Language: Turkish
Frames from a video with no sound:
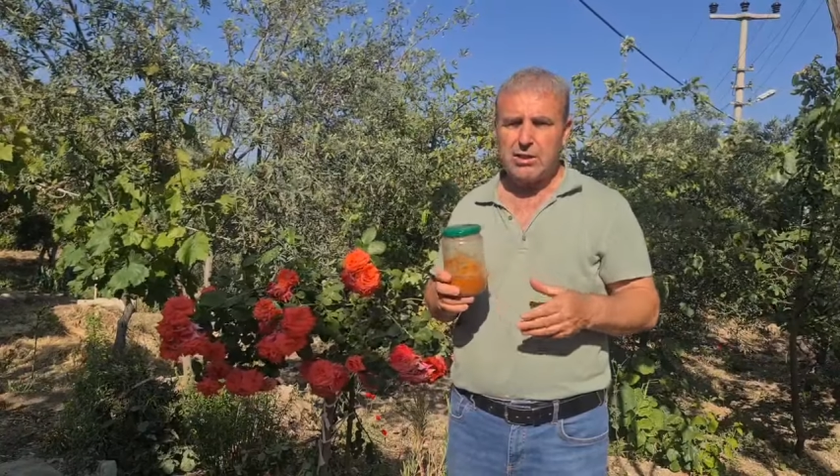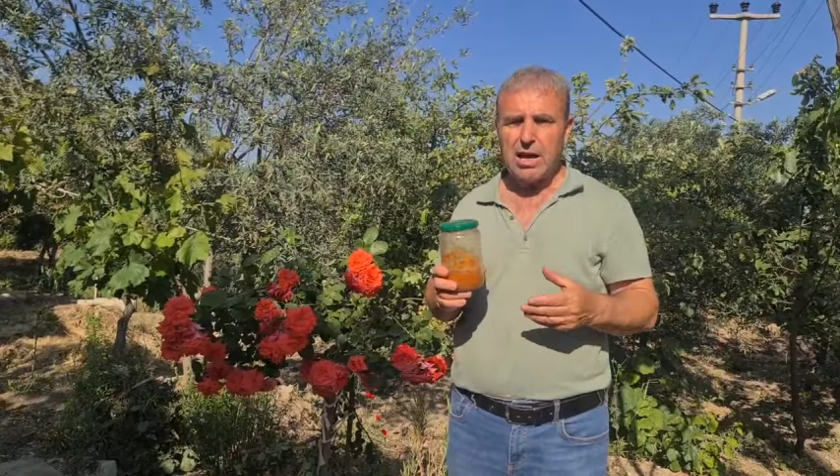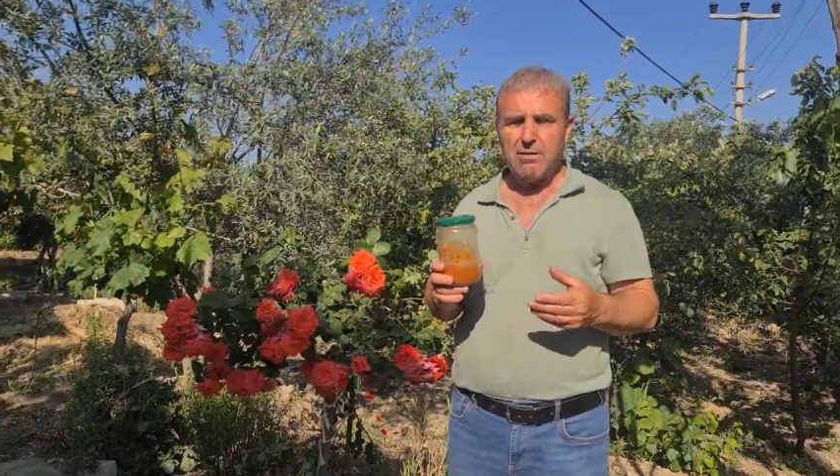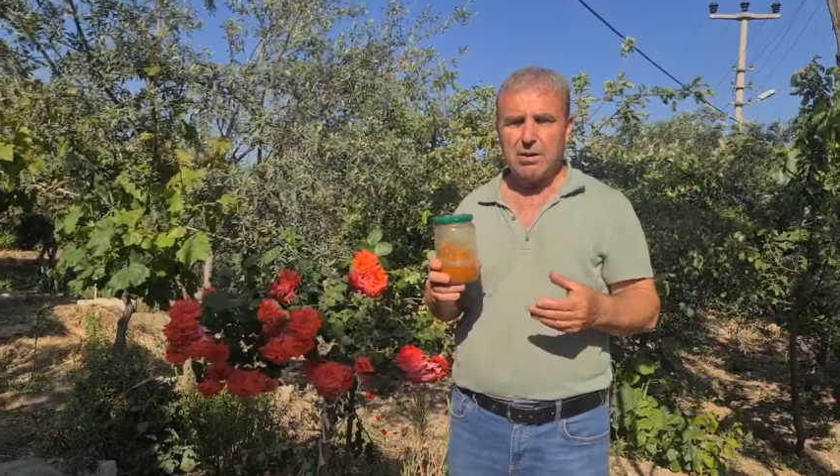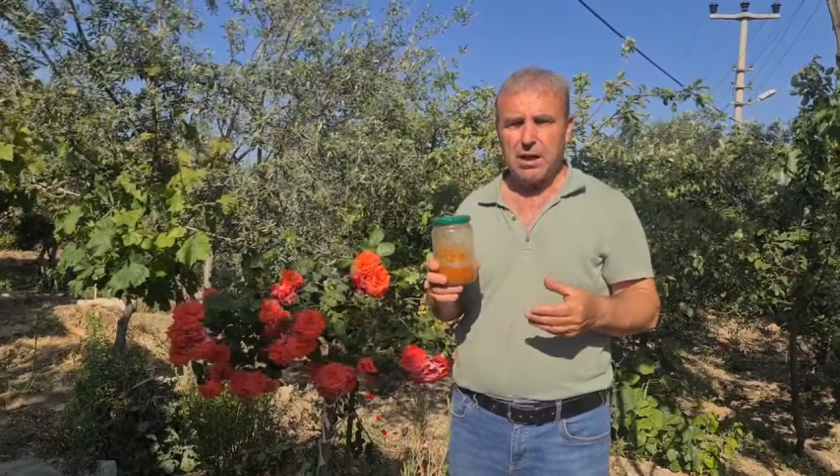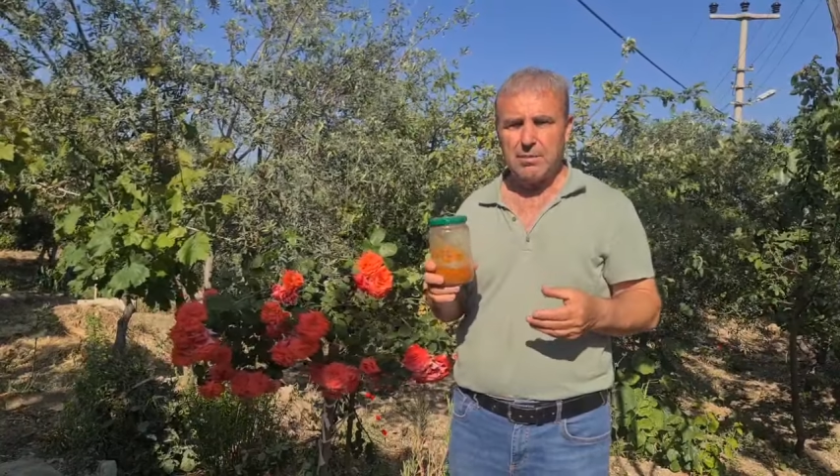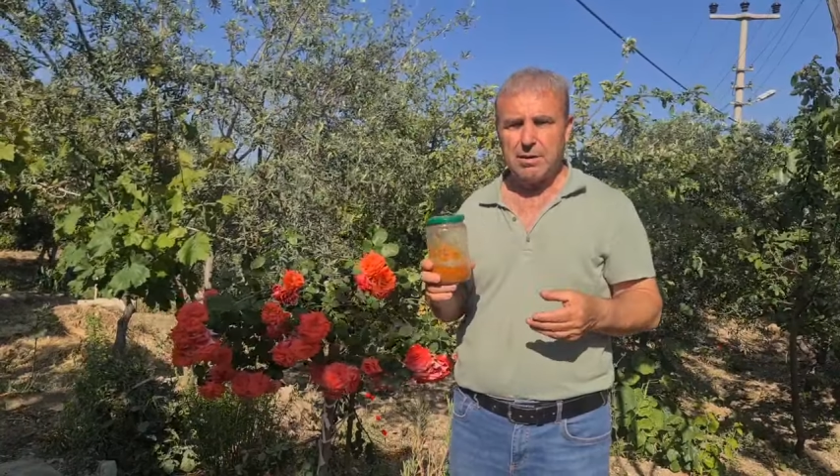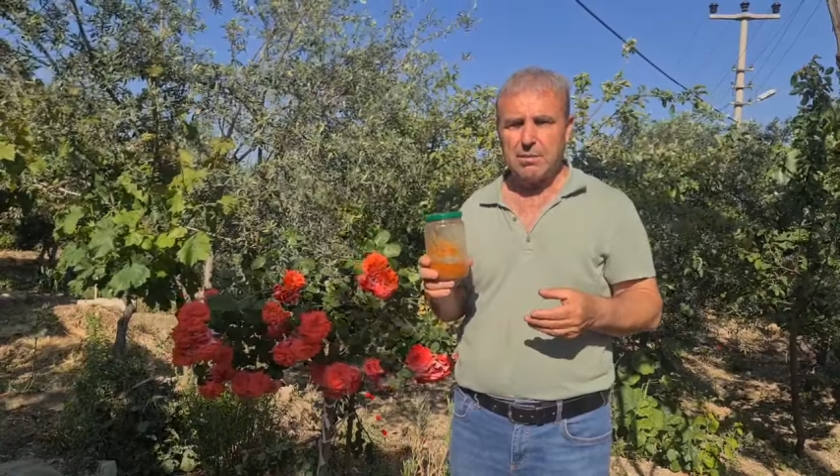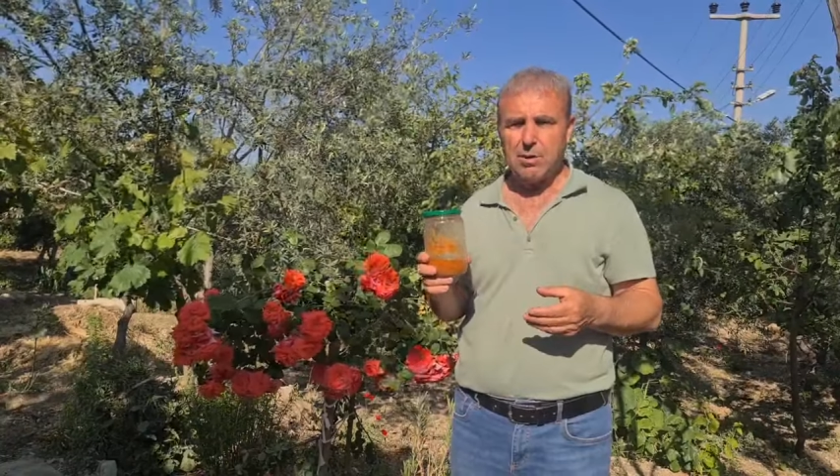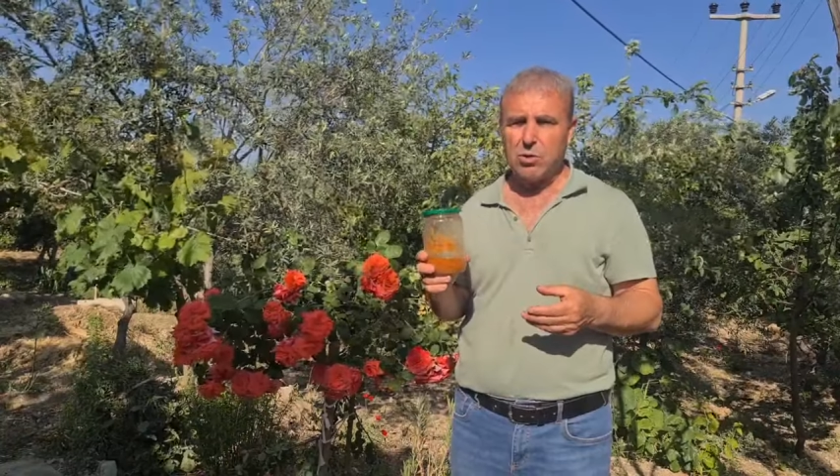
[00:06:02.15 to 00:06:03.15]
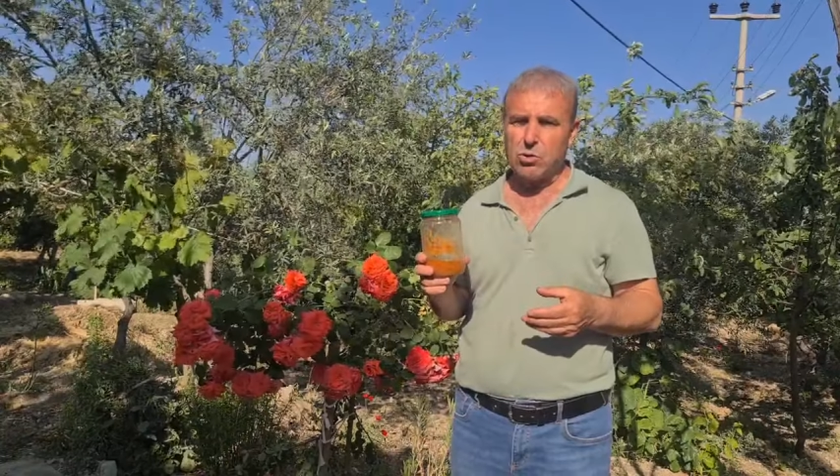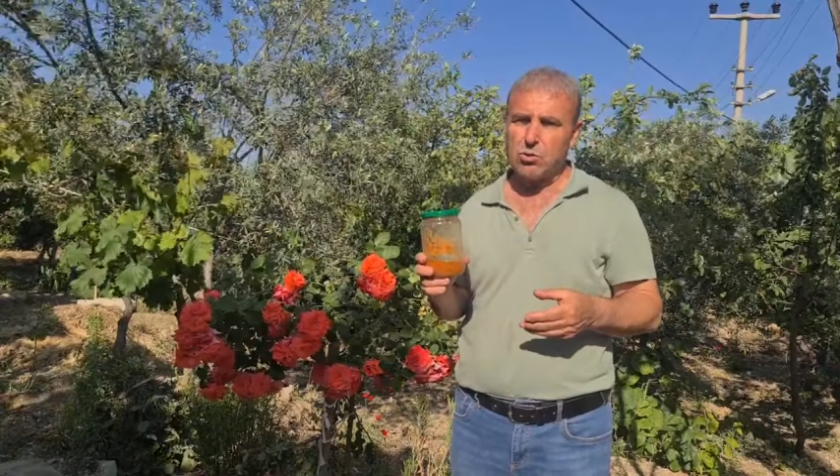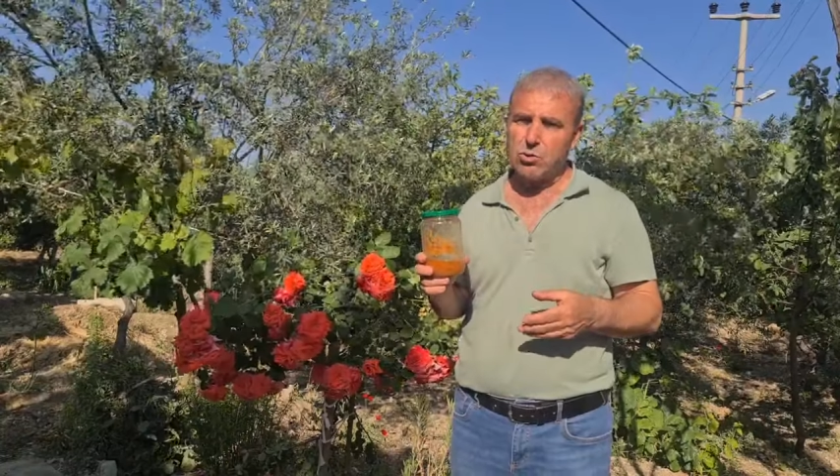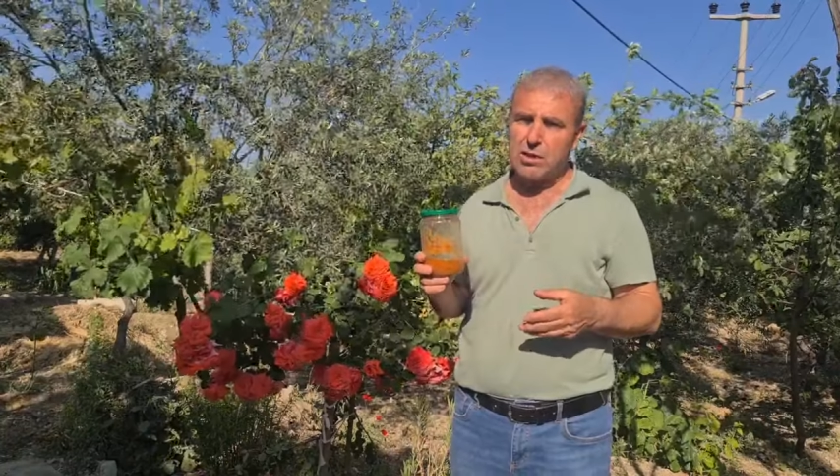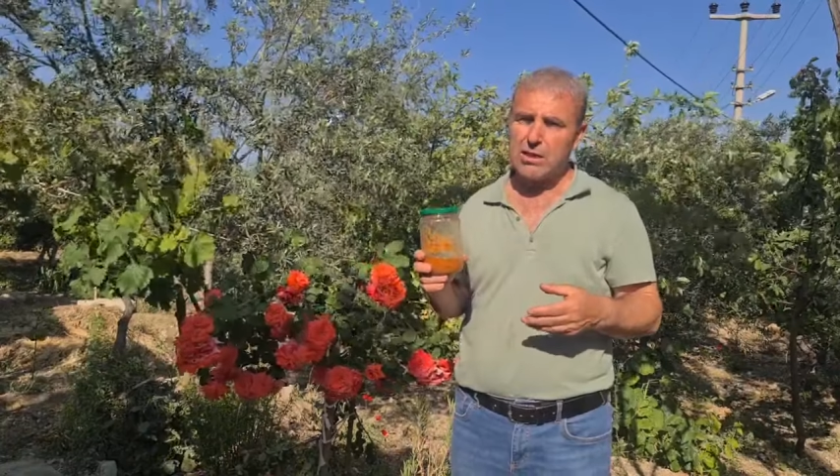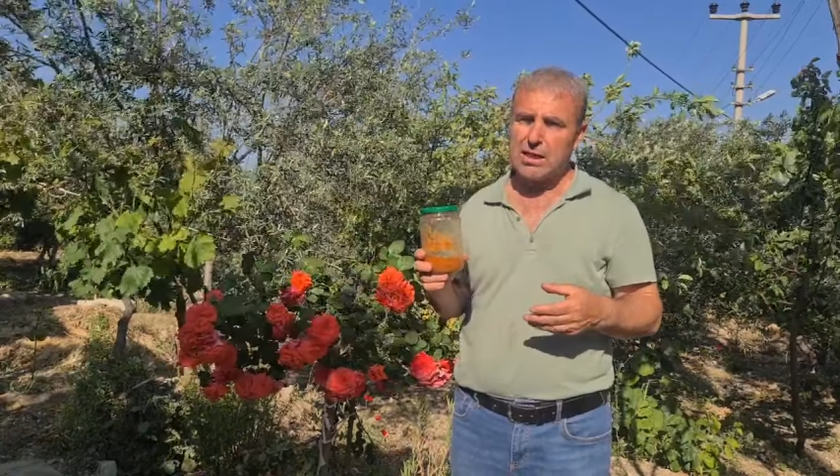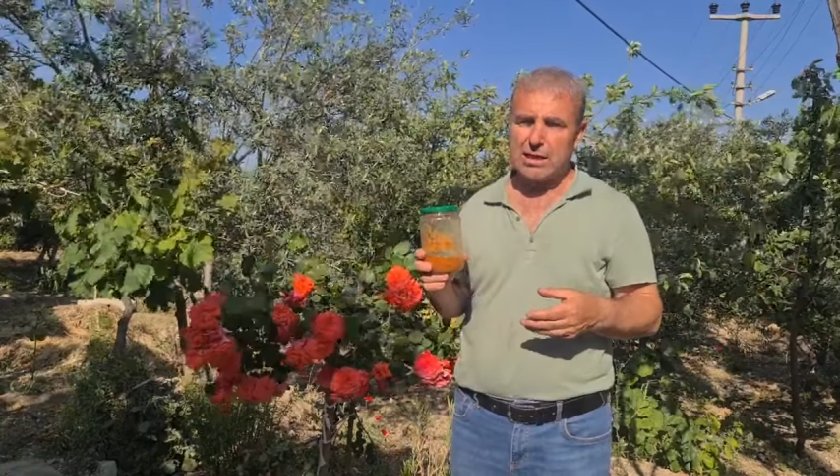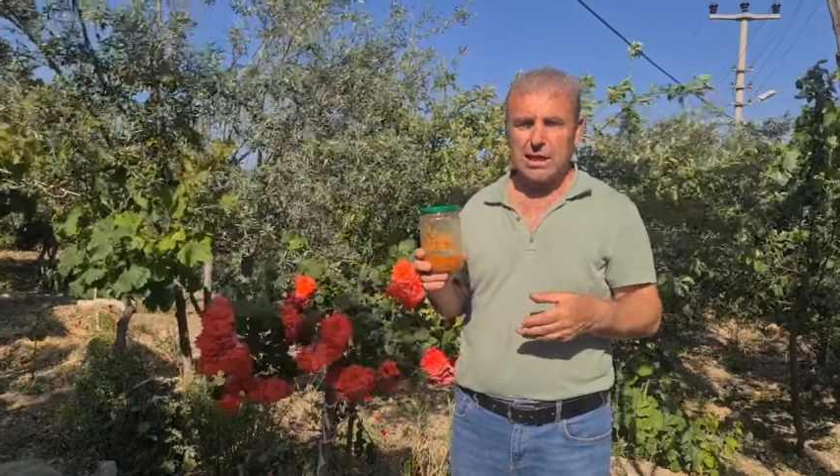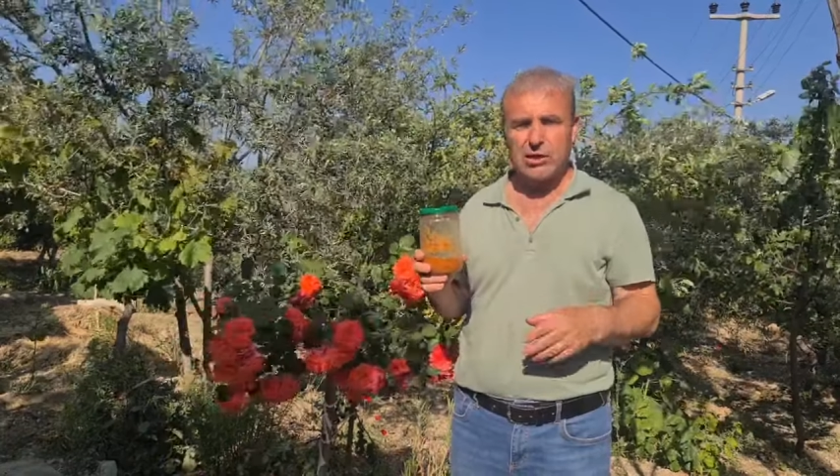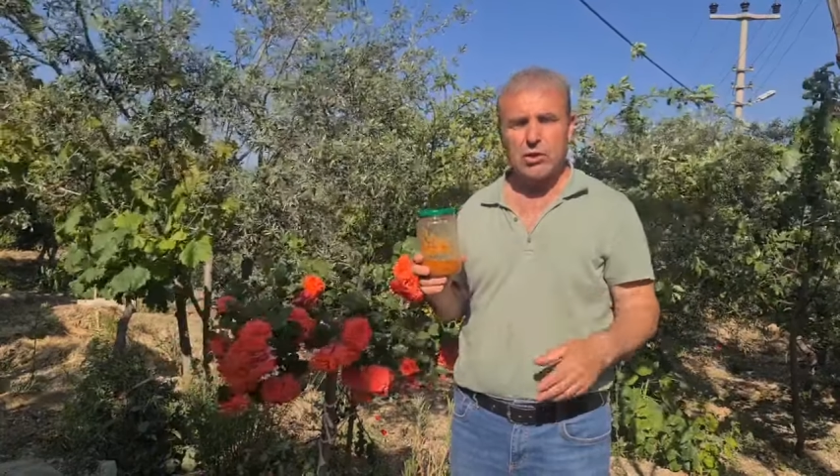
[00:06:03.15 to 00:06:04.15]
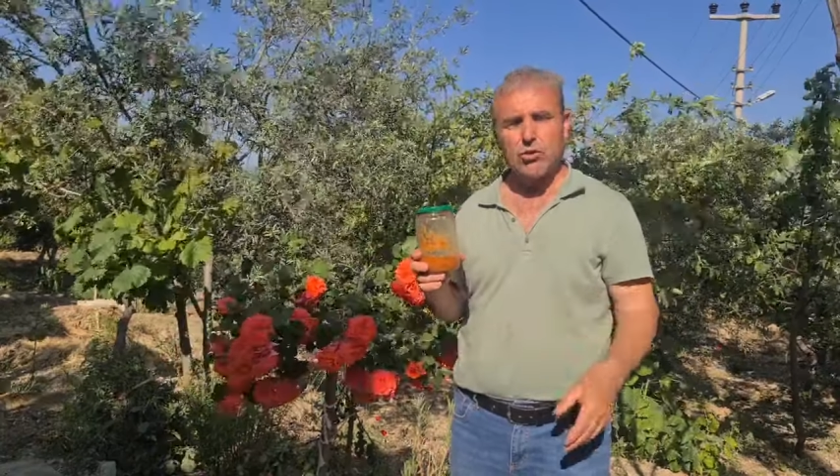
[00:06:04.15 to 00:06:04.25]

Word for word: balkonlarda, köşe yerlerde,